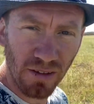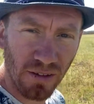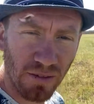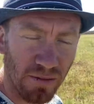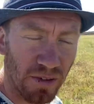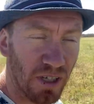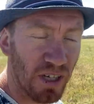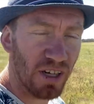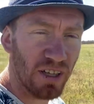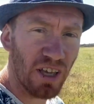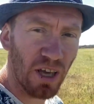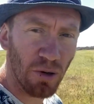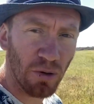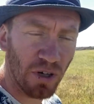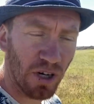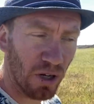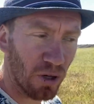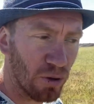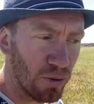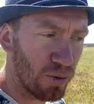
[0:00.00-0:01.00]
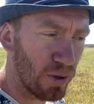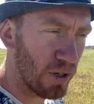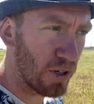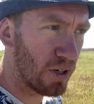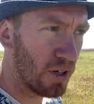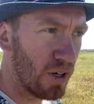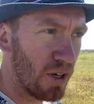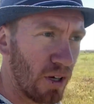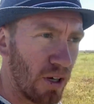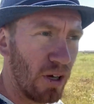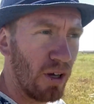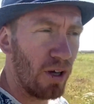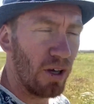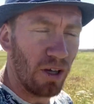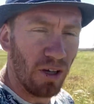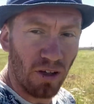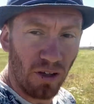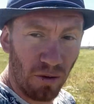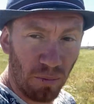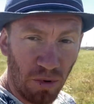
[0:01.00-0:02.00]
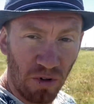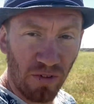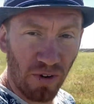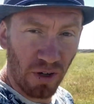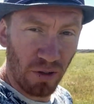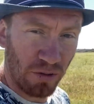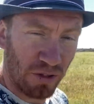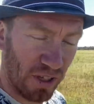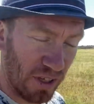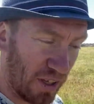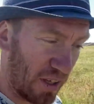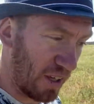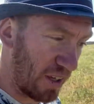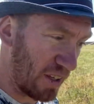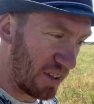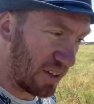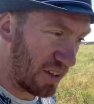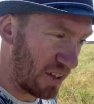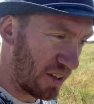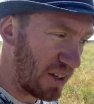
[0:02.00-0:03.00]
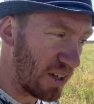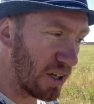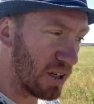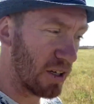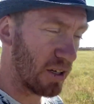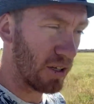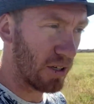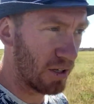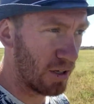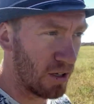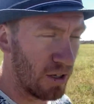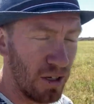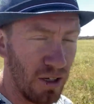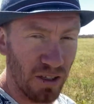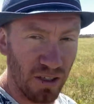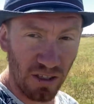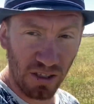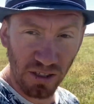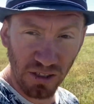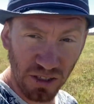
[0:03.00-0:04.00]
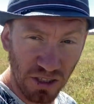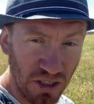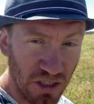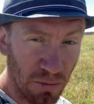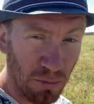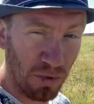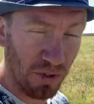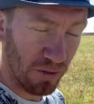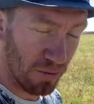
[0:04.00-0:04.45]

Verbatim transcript: Выгоняю коров. И бывают такие дни. Конечно, бы...